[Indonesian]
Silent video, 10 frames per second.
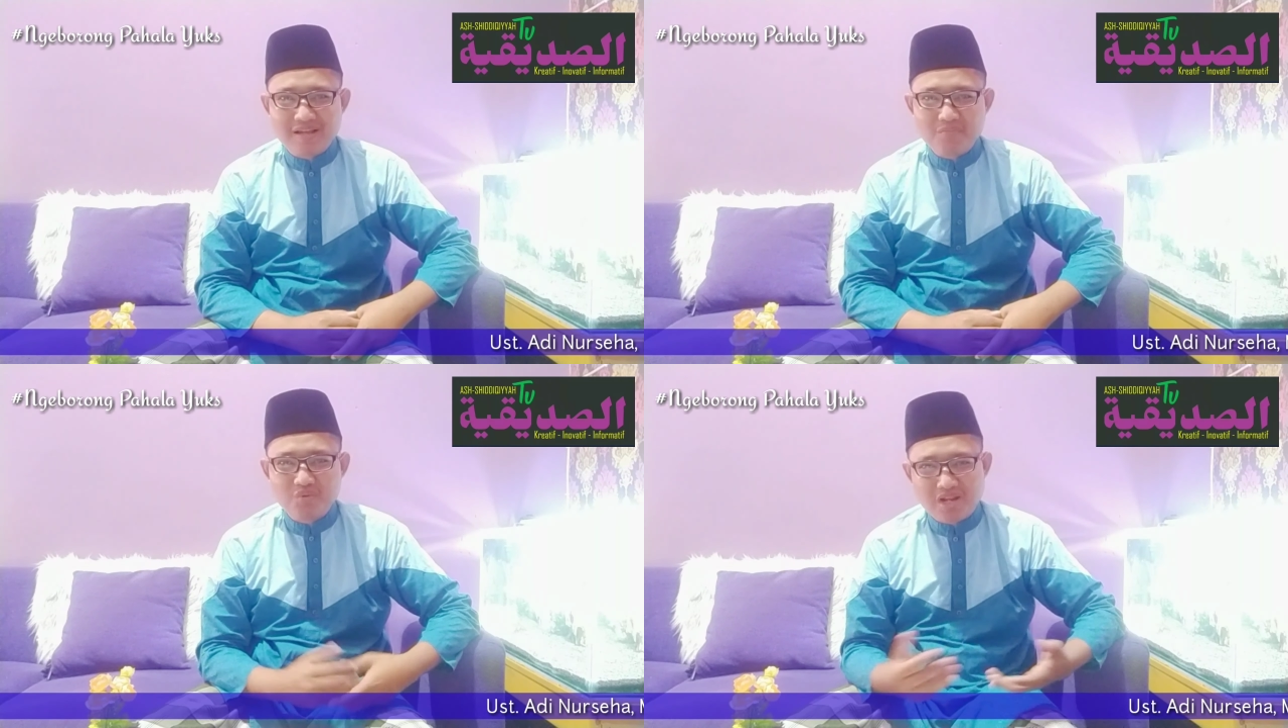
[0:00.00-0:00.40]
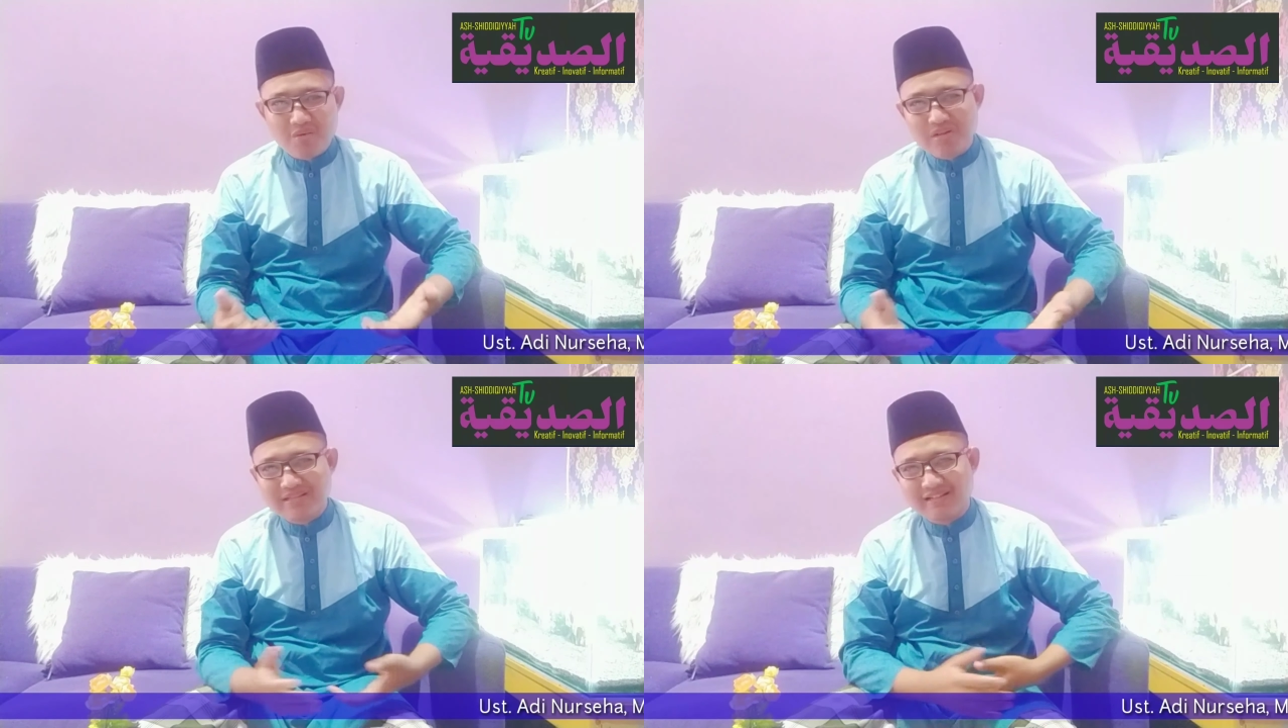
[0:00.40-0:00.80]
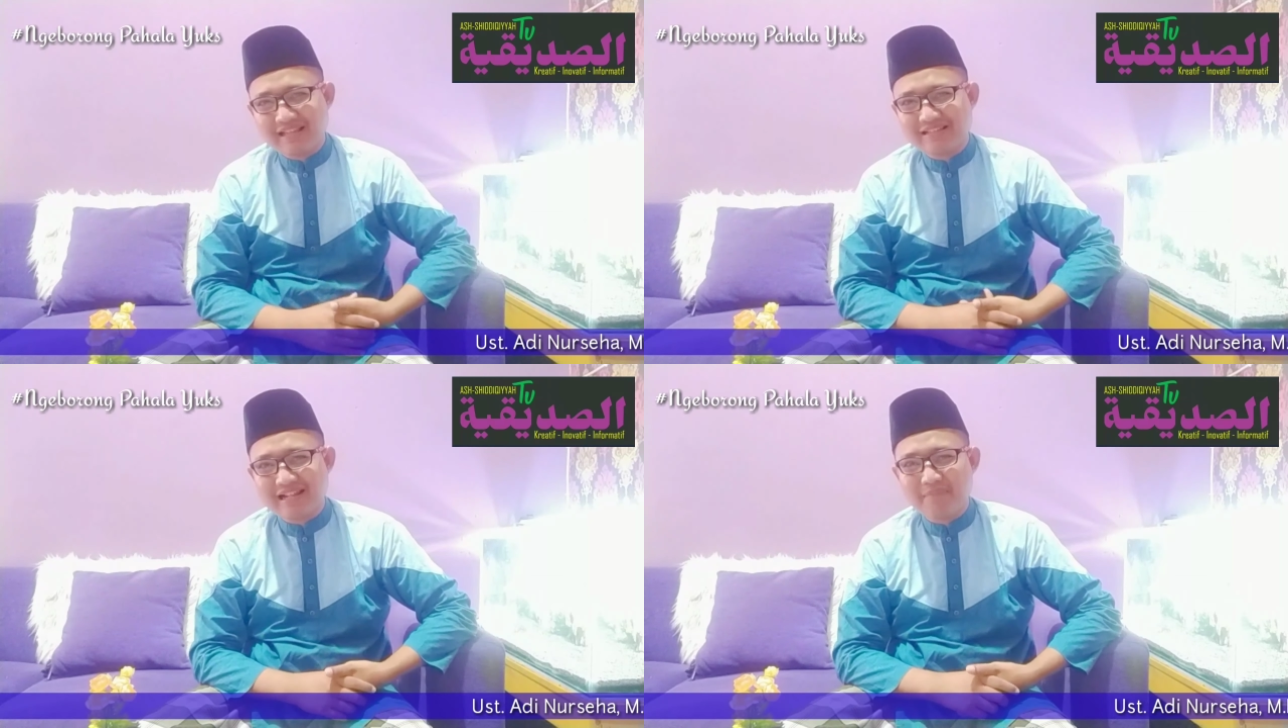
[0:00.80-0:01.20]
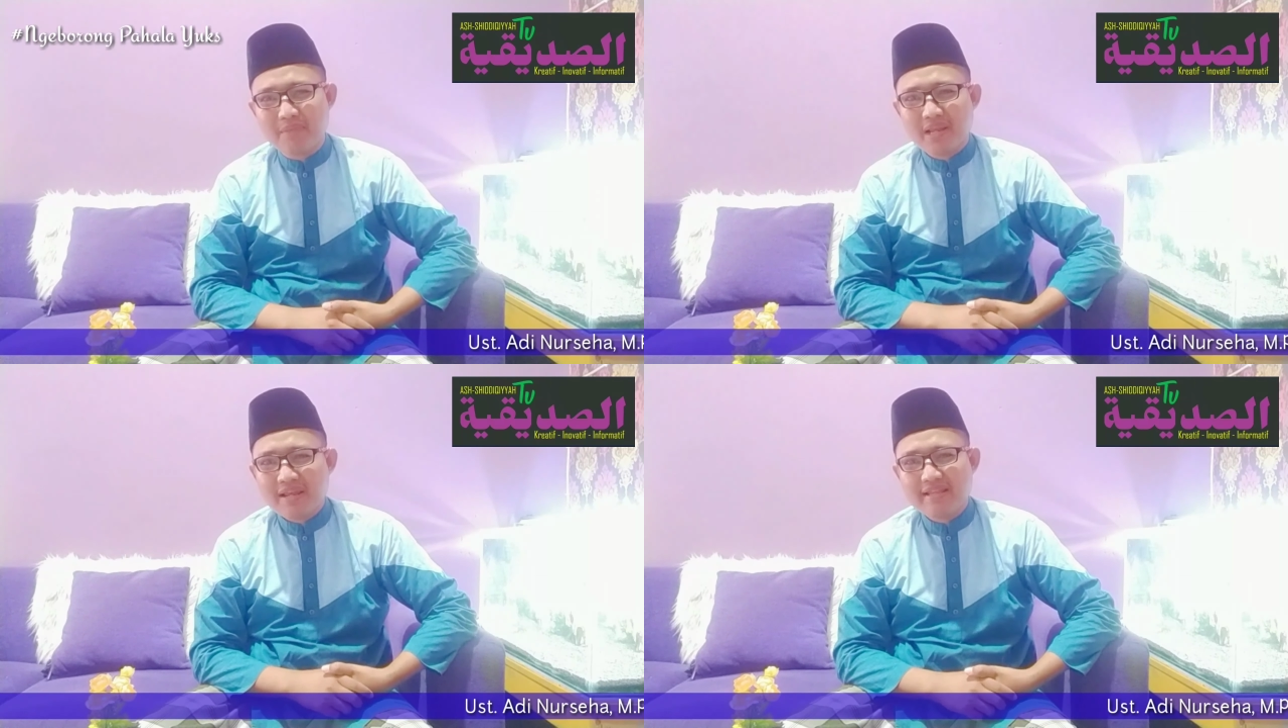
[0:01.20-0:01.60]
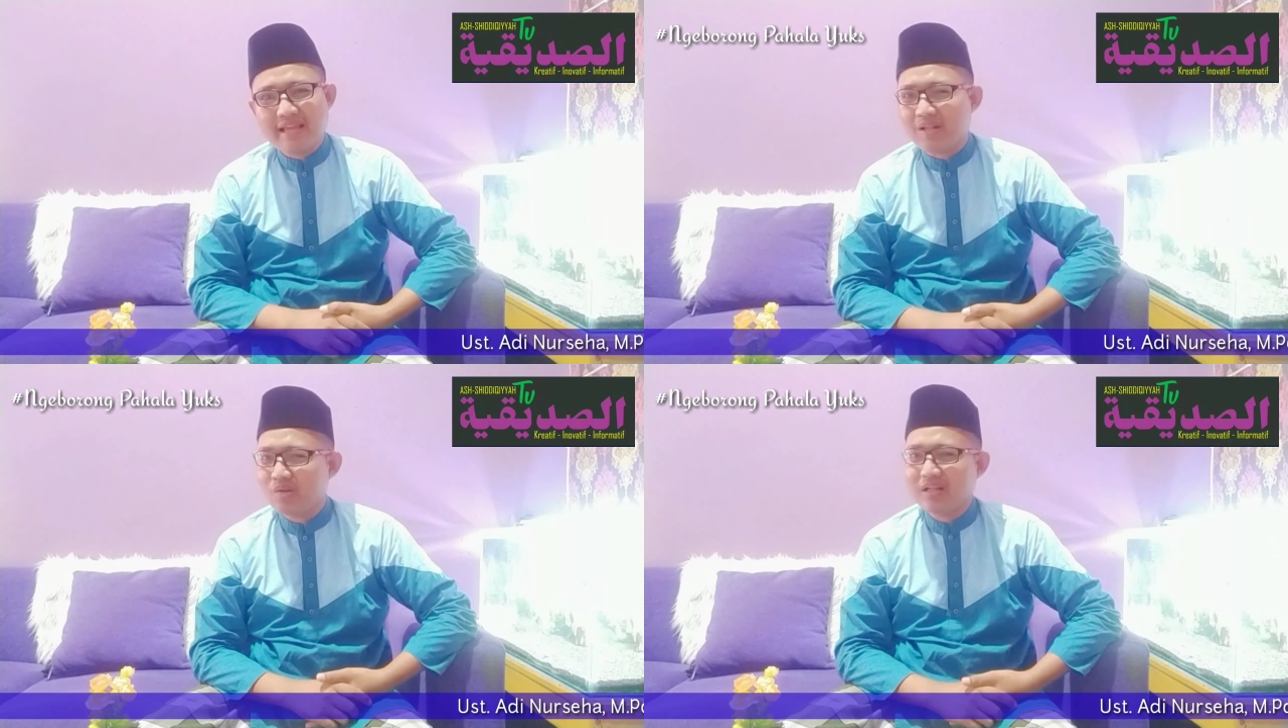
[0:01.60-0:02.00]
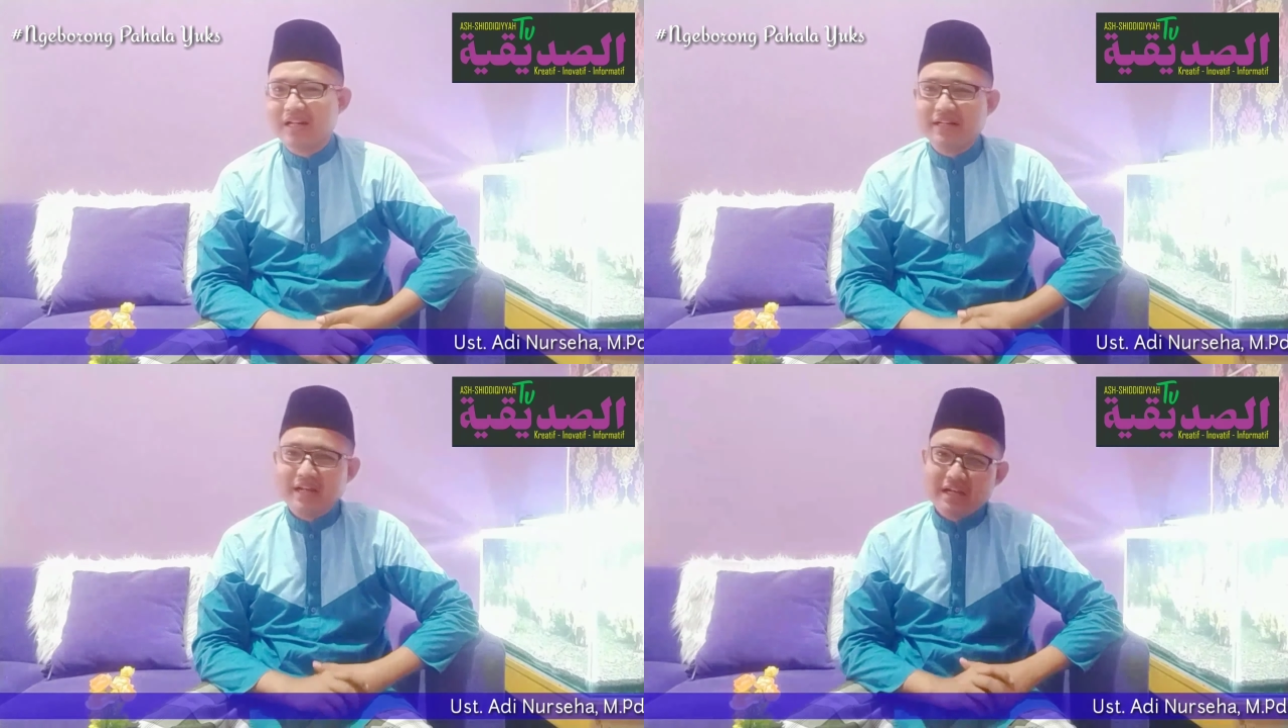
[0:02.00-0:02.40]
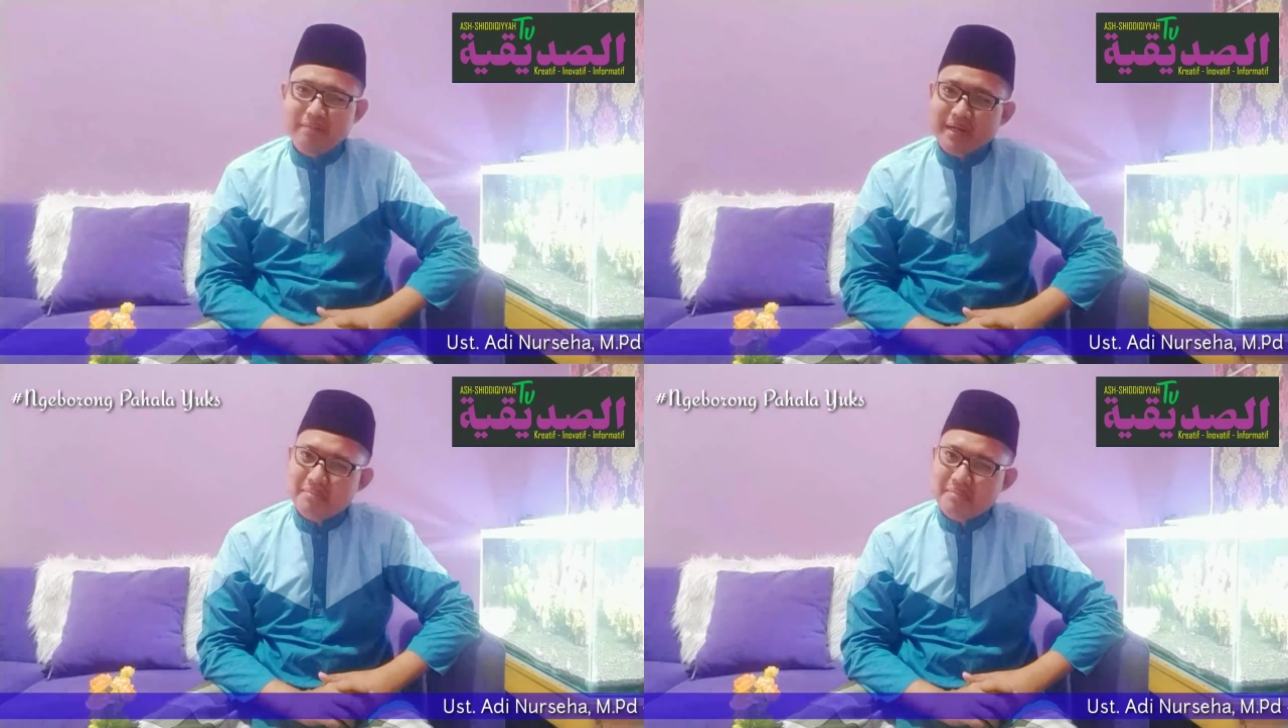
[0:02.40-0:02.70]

selawat serta salam kita haturkan kepada